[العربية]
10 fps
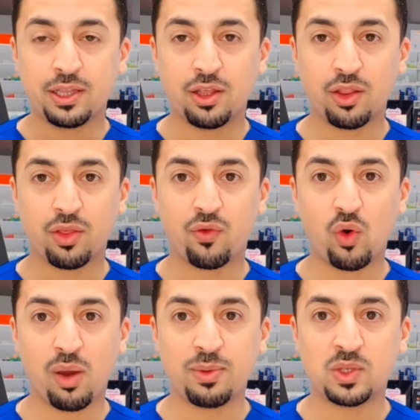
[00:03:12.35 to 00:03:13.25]

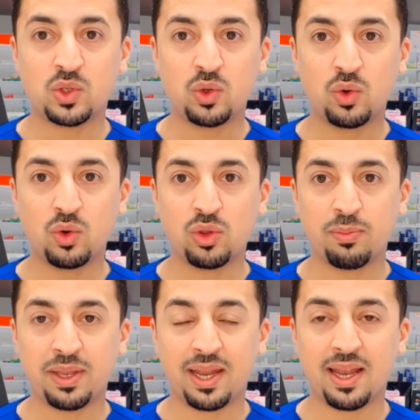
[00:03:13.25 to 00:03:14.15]
تنظفوها من الزيوت
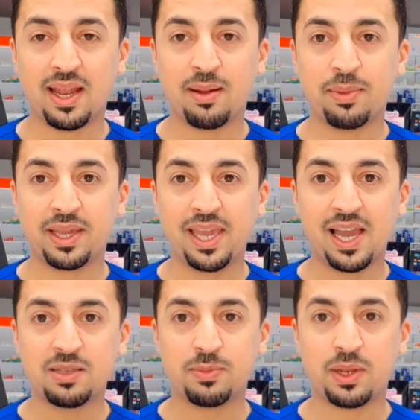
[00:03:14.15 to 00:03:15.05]
من
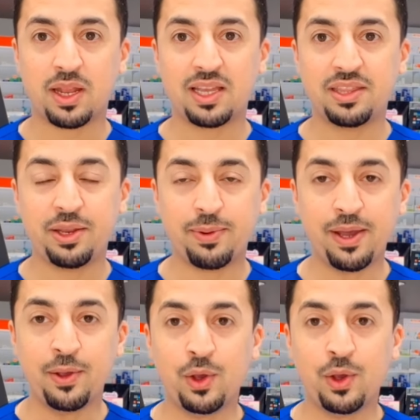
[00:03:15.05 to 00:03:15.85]
المكياج من الاتربه